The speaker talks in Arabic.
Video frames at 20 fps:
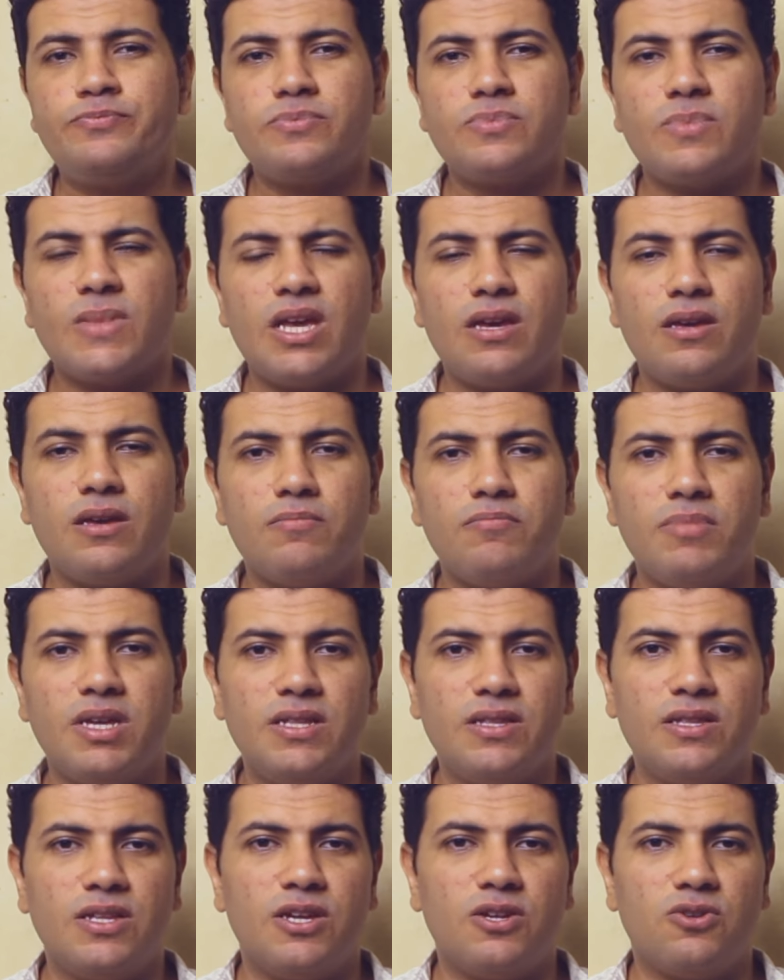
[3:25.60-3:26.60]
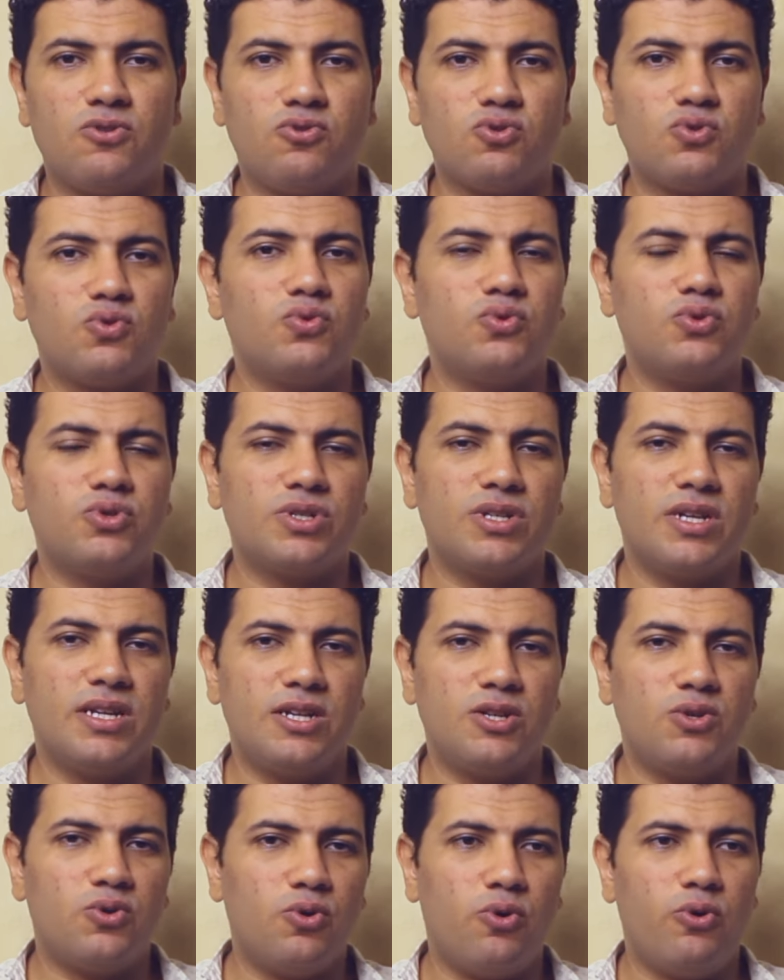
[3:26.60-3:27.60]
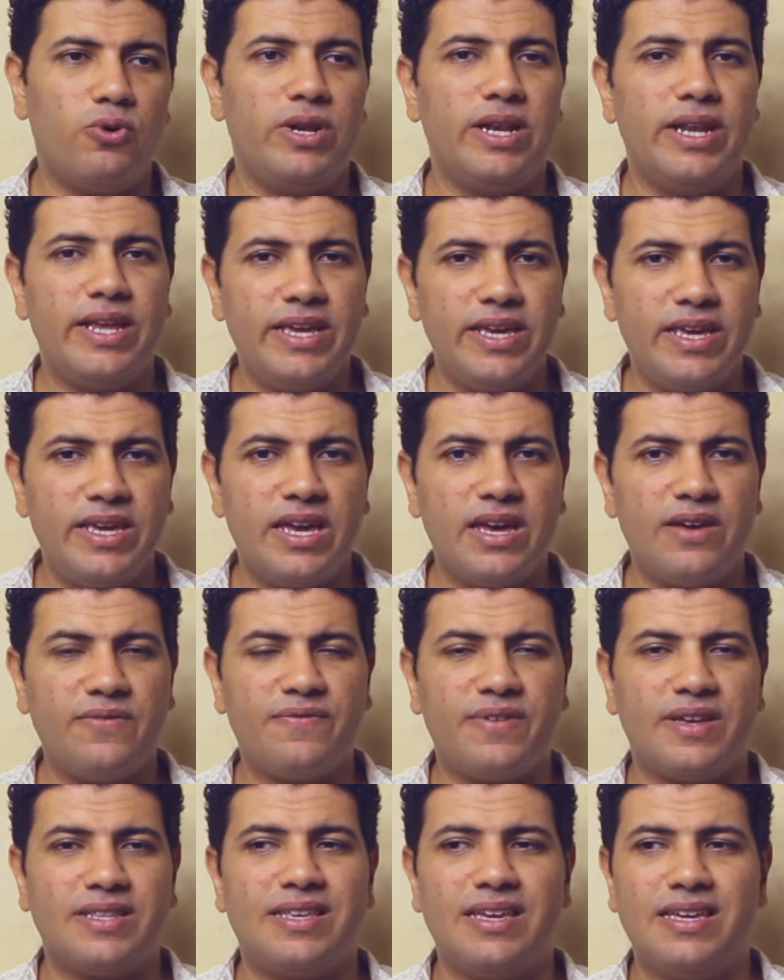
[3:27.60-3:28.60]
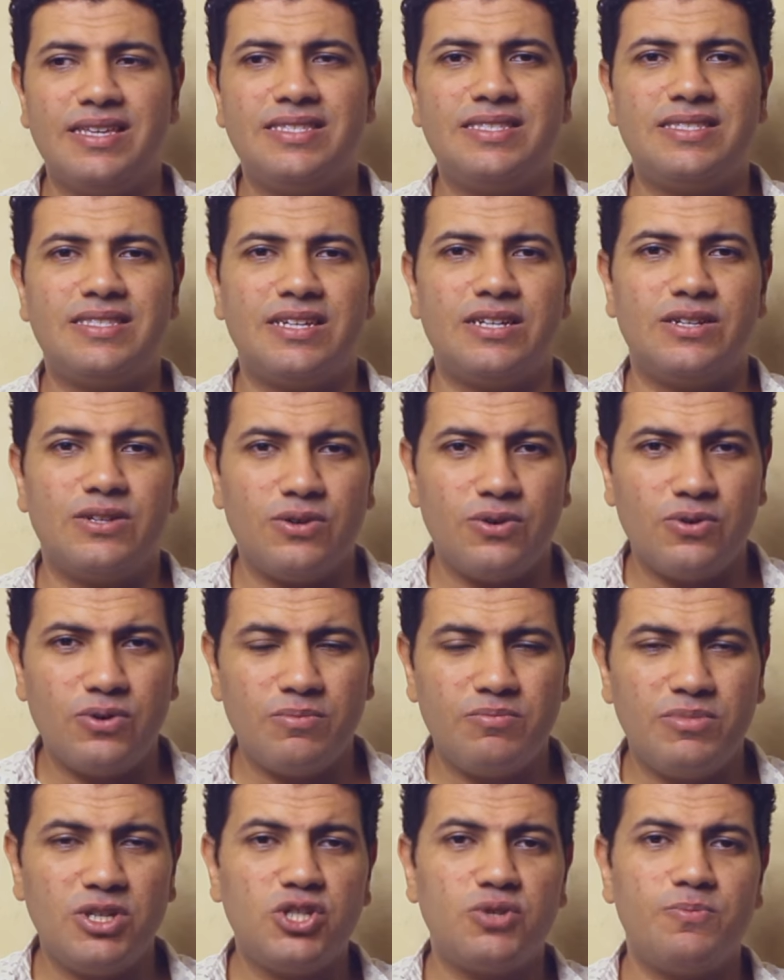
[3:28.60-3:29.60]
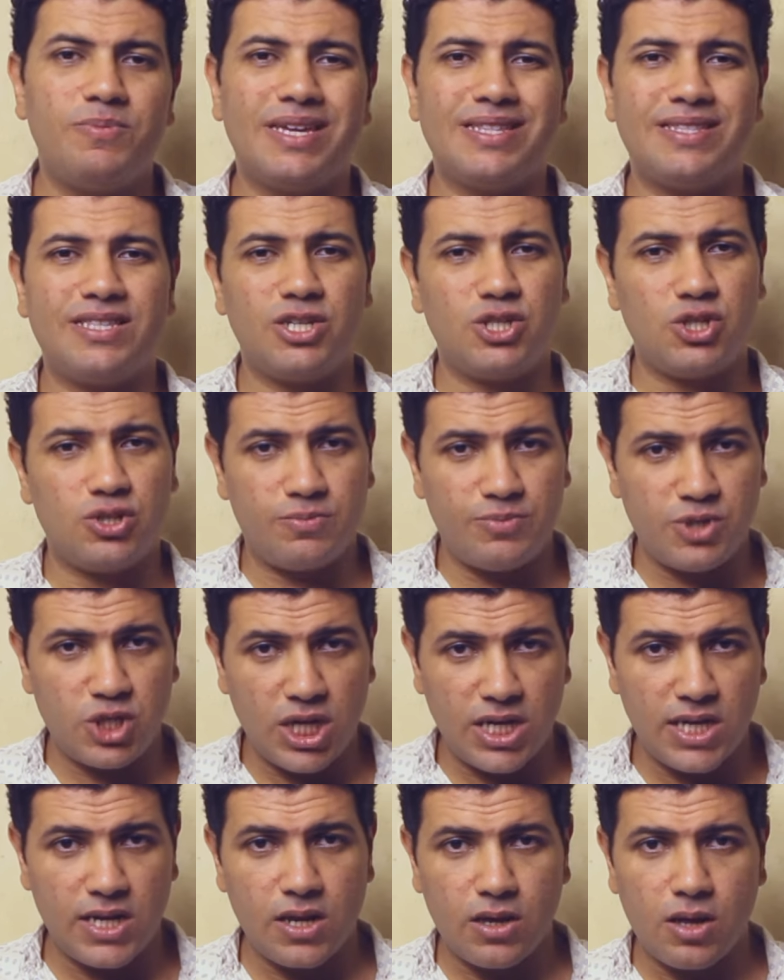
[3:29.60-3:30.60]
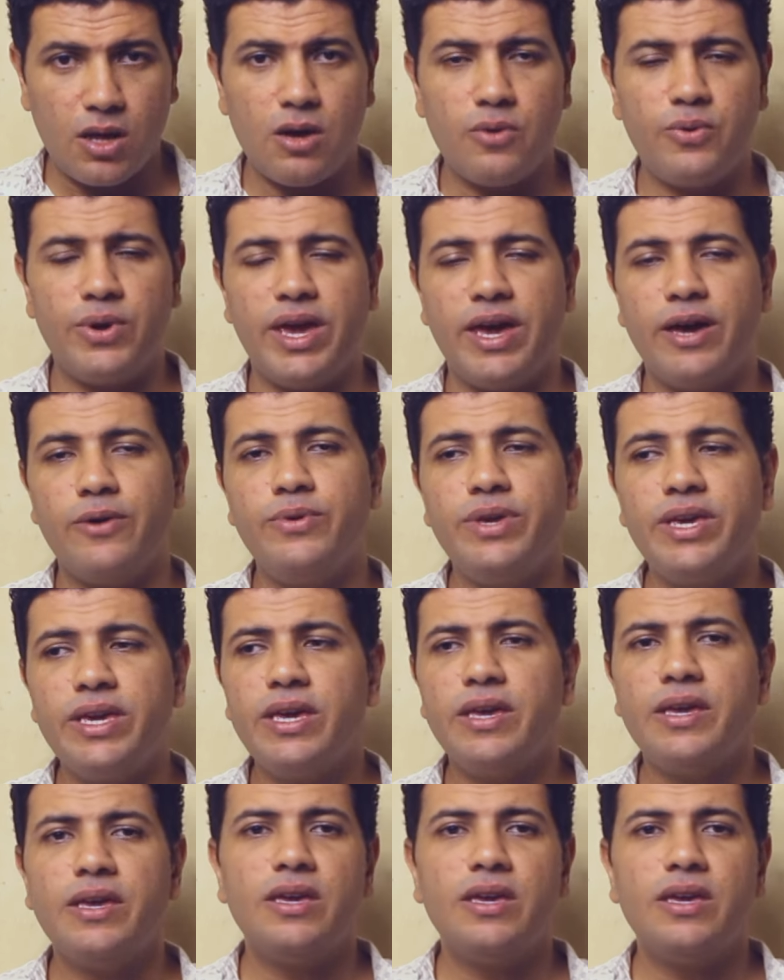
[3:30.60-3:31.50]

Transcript: من العطور الكحوليه فتحس ان هو مش بينتشر بشكل قوي قوي